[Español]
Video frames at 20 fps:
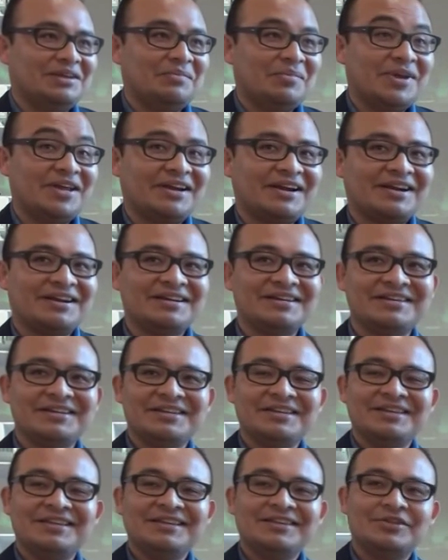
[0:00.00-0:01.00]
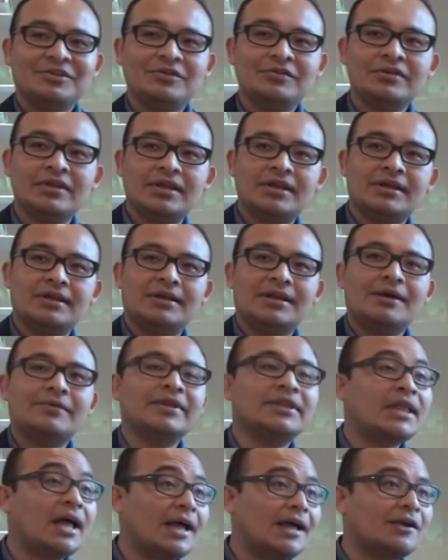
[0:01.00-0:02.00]
eh, ver. Eh, y las
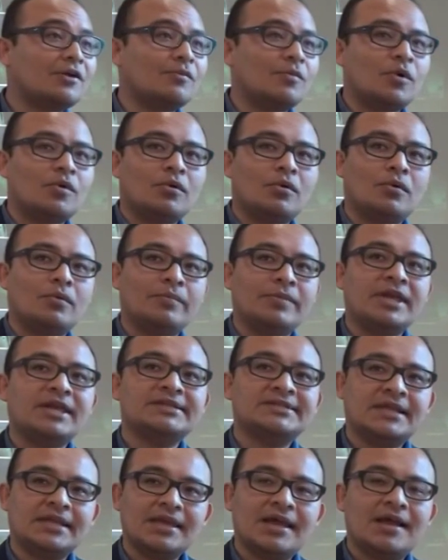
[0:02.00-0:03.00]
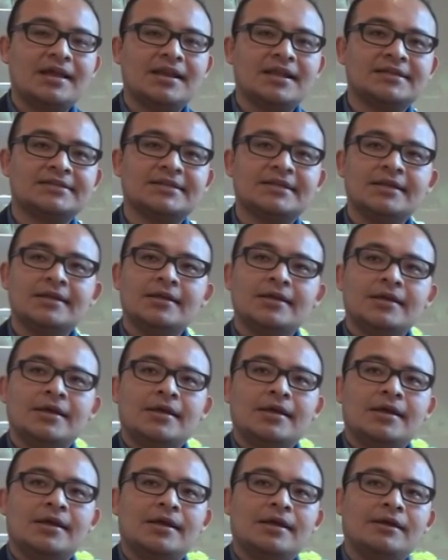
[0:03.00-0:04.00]
ventajas, como bien señalas,
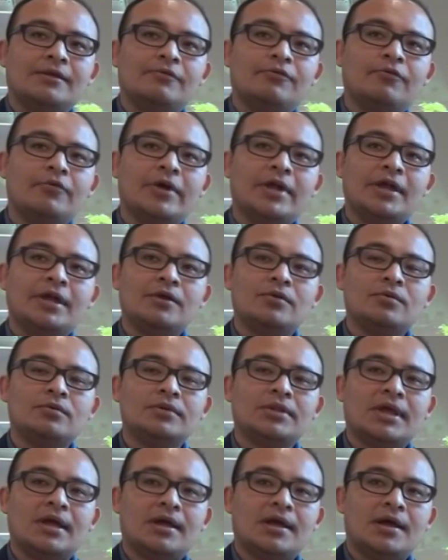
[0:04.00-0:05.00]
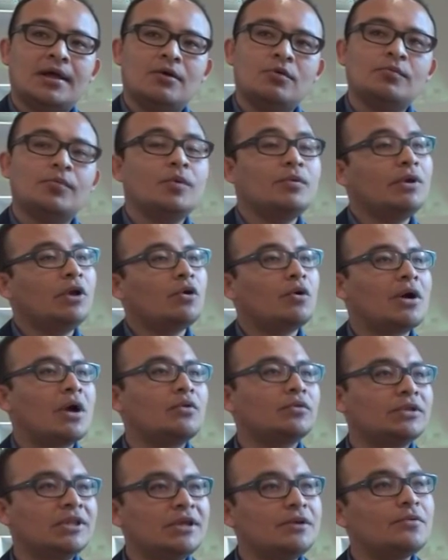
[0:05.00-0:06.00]
fue un público
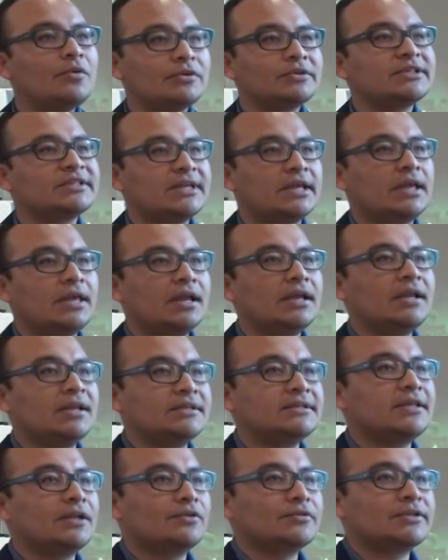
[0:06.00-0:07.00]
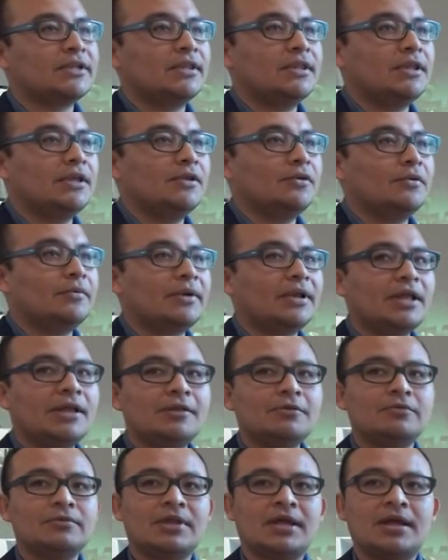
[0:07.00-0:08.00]
cautivo, si se quiere, en cierto sentido,
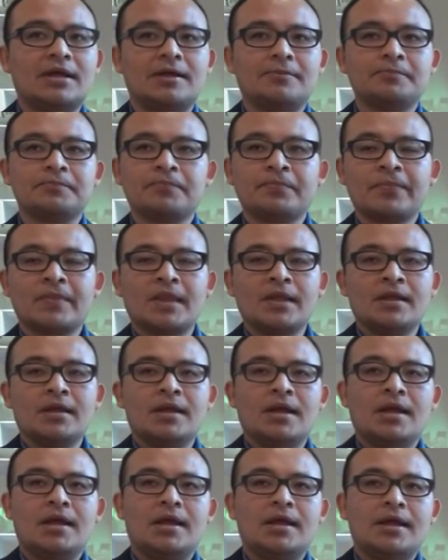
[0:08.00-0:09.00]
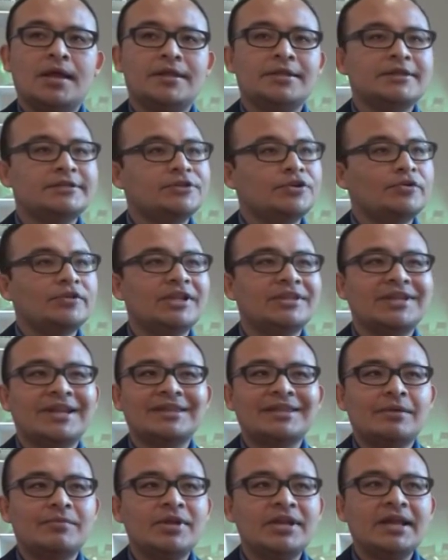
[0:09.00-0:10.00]
¿verdad? Una edición de
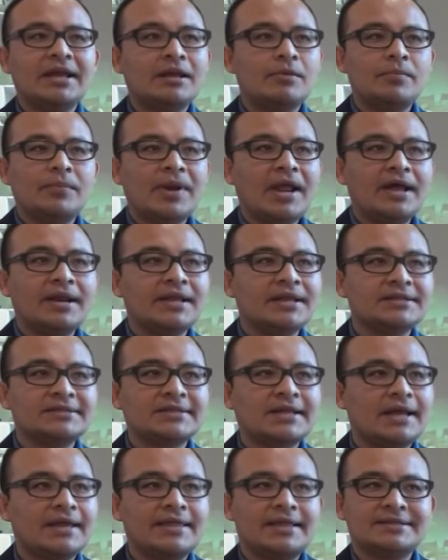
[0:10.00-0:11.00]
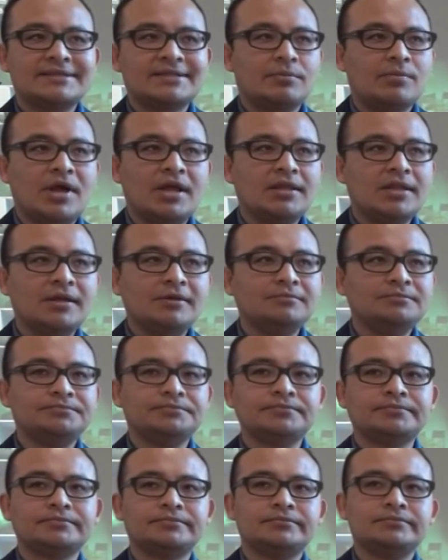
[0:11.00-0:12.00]
30.000 ejemplares cada semana
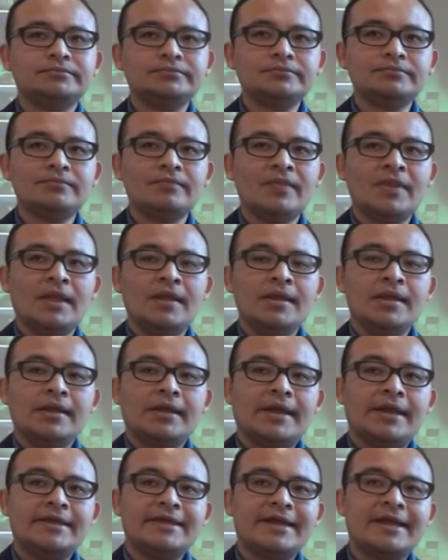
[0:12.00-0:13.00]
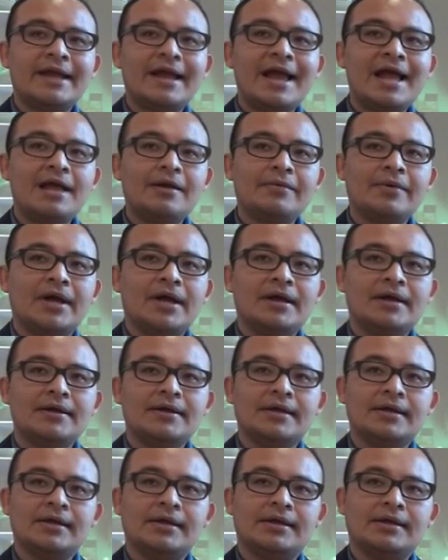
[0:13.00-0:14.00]
que
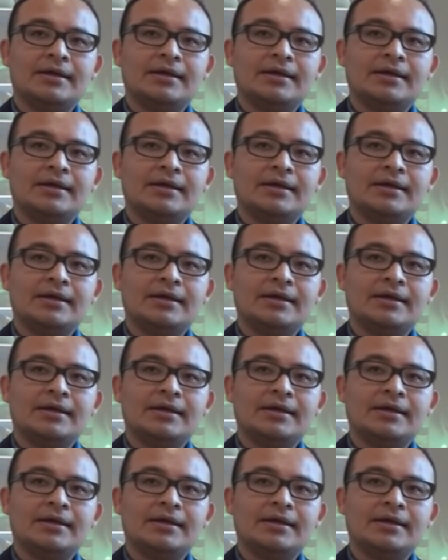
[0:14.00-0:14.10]
llegaba